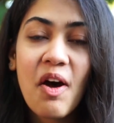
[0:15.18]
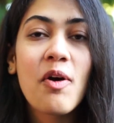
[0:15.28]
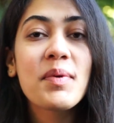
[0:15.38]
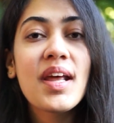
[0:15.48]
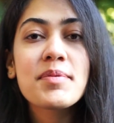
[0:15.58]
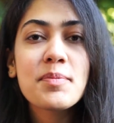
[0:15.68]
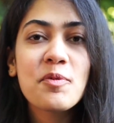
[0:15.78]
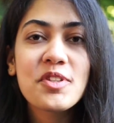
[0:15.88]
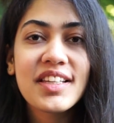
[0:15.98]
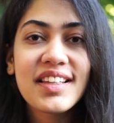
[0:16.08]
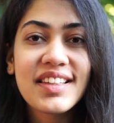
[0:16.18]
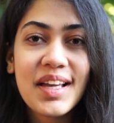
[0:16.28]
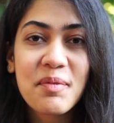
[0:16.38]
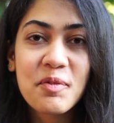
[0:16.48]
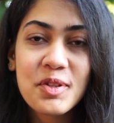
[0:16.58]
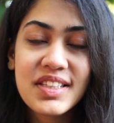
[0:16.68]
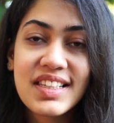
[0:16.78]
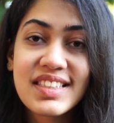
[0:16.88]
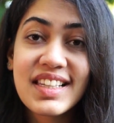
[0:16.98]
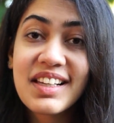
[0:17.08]
और मैंने आपसे पूछा था कि आपको वो
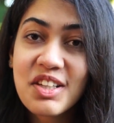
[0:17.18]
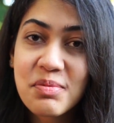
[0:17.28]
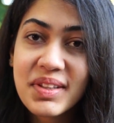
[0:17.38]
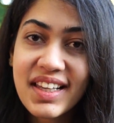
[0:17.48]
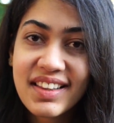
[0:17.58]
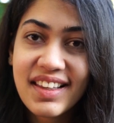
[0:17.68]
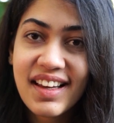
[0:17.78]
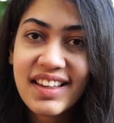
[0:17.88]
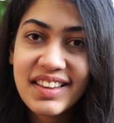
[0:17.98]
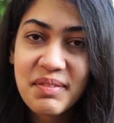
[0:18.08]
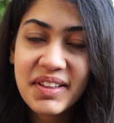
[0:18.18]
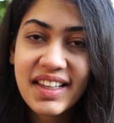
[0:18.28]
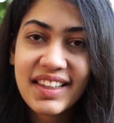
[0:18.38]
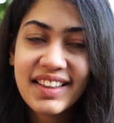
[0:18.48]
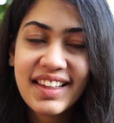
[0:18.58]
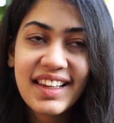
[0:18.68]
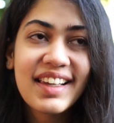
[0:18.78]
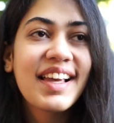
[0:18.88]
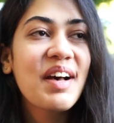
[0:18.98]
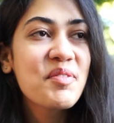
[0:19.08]
चीज़ इंग्लिश में देखनी है या हिंदी में देखनी
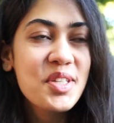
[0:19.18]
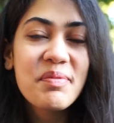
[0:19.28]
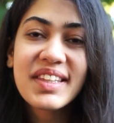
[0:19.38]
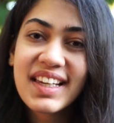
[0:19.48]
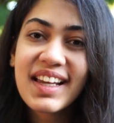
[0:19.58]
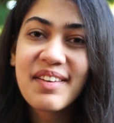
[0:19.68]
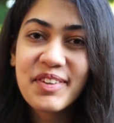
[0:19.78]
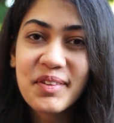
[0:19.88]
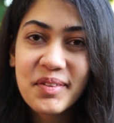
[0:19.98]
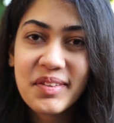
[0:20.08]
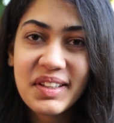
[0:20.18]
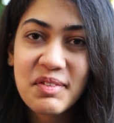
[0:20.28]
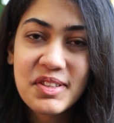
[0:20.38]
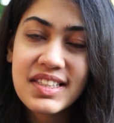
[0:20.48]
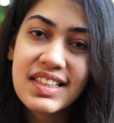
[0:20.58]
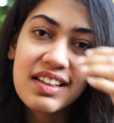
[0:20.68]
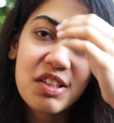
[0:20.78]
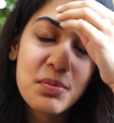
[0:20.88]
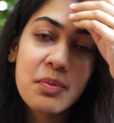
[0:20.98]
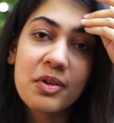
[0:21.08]
है मुझे पता है काफ़ी लोगों ने वो चीज़
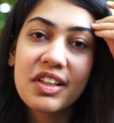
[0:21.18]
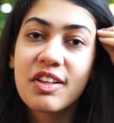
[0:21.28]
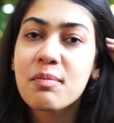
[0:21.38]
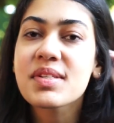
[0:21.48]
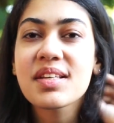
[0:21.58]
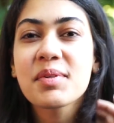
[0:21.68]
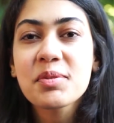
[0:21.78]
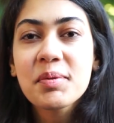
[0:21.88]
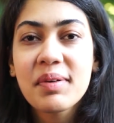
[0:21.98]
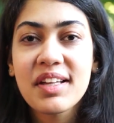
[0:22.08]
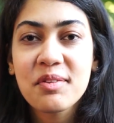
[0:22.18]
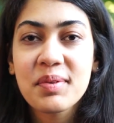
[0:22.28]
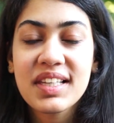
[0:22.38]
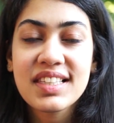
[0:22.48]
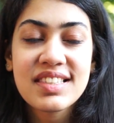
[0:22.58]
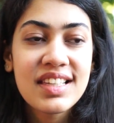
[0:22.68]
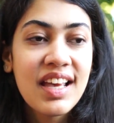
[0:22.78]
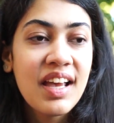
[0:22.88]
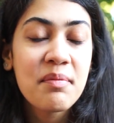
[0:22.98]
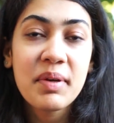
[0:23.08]
इंग्लिश में बोली थी और मैं समझ भी पा रही हूँ
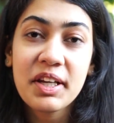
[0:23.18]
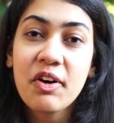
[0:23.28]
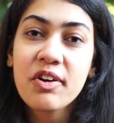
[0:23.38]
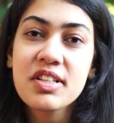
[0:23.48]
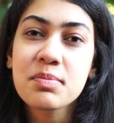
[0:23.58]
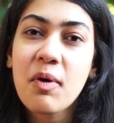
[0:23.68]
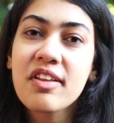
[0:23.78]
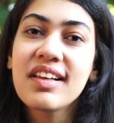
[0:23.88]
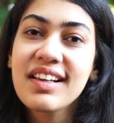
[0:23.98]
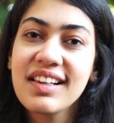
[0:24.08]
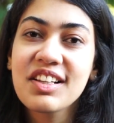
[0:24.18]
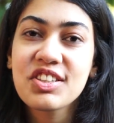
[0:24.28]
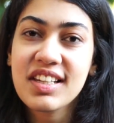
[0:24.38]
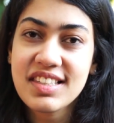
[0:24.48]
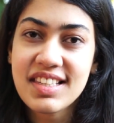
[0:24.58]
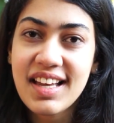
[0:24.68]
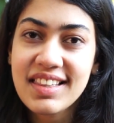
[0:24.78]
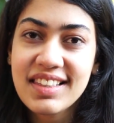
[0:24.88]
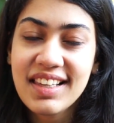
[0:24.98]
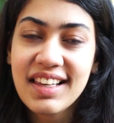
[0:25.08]
बिकॉज मेरी ऑडियंस बहुत अलग अलग जगह से
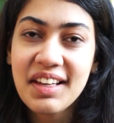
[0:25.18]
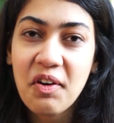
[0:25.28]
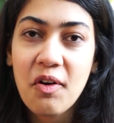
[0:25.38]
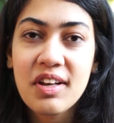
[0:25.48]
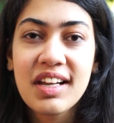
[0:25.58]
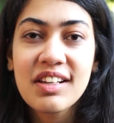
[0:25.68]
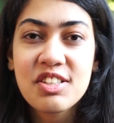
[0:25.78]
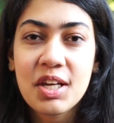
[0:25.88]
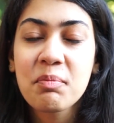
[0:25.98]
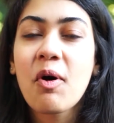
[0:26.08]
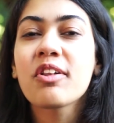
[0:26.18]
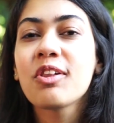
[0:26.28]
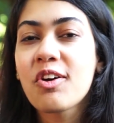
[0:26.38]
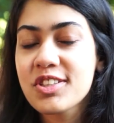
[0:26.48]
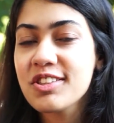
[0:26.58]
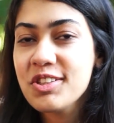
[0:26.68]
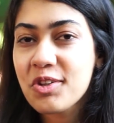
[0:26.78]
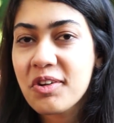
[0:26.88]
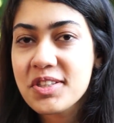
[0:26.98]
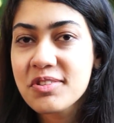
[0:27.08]
आती है और इंग्लिश एक बहुत लॉजिकल
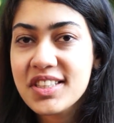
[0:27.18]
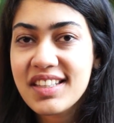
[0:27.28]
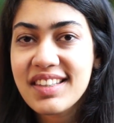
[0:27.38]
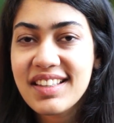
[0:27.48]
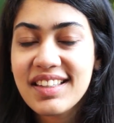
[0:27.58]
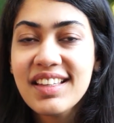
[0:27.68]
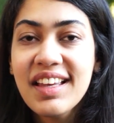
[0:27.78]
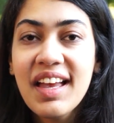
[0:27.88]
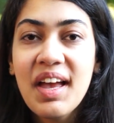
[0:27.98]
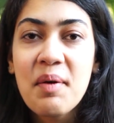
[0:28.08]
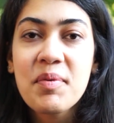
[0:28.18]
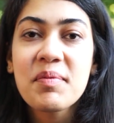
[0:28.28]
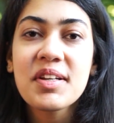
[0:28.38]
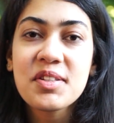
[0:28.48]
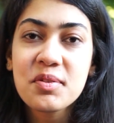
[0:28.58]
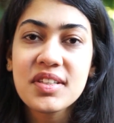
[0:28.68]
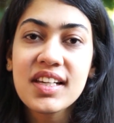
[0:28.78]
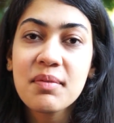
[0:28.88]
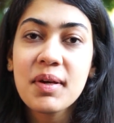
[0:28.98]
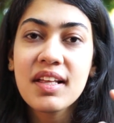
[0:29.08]
चॉइस हो जाता है पर मैंने सोचा
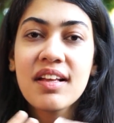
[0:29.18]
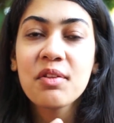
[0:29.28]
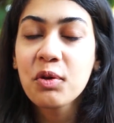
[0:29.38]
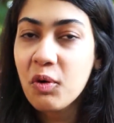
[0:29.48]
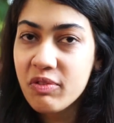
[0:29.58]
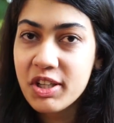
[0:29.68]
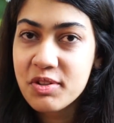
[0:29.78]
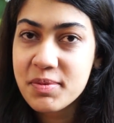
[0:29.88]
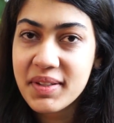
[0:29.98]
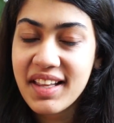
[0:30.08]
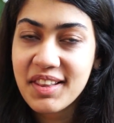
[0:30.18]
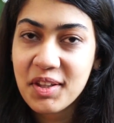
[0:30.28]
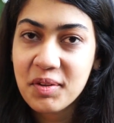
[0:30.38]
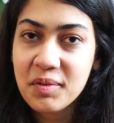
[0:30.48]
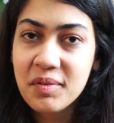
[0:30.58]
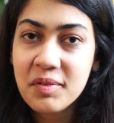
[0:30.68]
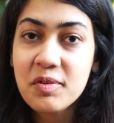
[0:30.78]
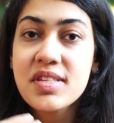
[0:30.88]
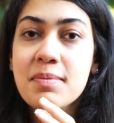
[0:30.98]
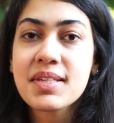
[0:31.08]
कि मैं दो वीडियोस बनाती हूँ
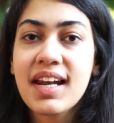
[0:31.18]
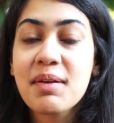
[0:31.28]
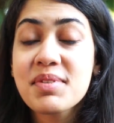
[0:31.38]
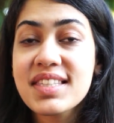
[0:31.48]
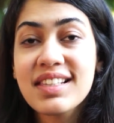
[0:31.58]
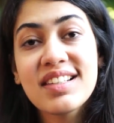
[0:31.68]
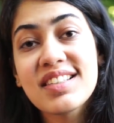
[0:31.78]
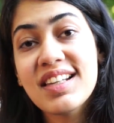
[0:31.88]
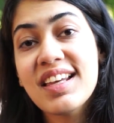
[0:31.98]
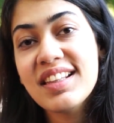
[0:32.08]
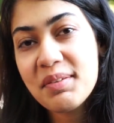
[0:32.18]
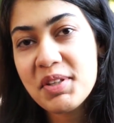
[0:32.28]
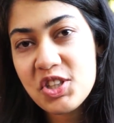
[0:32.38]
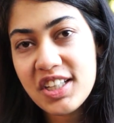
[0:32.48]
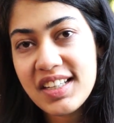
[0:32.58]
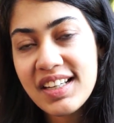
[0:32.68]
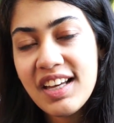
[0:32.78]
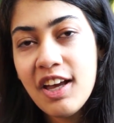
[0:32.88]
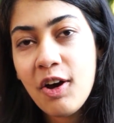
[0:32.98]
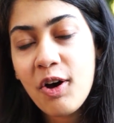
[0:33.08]
उन सब्सक्राइबर्स के लिए जिन्हें हिंदी में
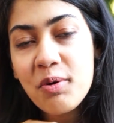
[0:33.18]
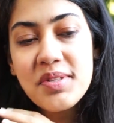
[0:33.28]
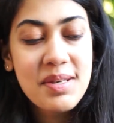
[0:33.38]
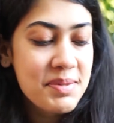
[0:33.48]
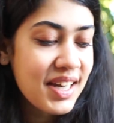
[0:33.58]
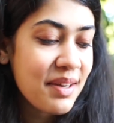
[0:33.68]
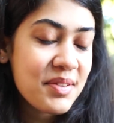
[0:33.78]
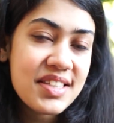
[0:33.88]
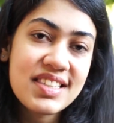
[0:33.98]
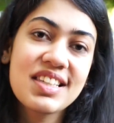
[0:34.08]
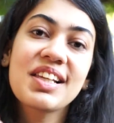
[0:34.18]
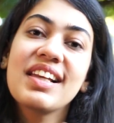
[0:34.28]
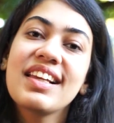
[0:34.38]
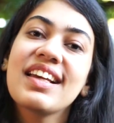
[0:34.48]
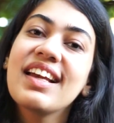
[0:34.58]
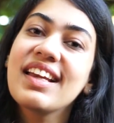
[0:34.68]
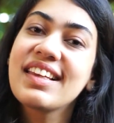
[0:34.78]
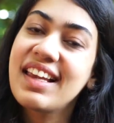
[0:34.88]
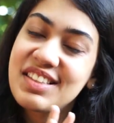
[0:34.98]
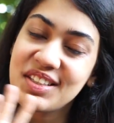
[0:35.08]
चाहिए और उन सब्सक्राइबर्स जिनके लिए
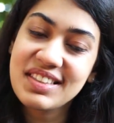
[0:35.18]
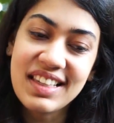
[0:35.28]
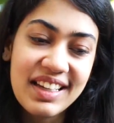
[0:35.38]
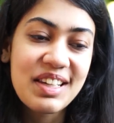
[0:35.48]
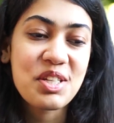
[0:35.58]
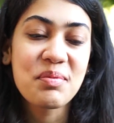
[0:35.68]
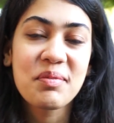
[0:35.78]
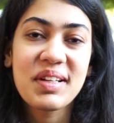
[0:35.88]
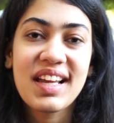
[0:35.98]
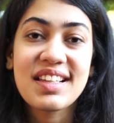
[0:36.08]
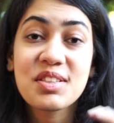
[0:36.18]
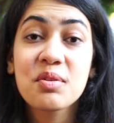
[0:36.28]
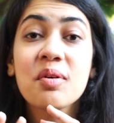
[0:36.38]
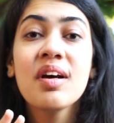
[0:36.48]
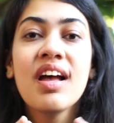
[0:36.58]
ये चीज़ इंग्लिश में भी है सो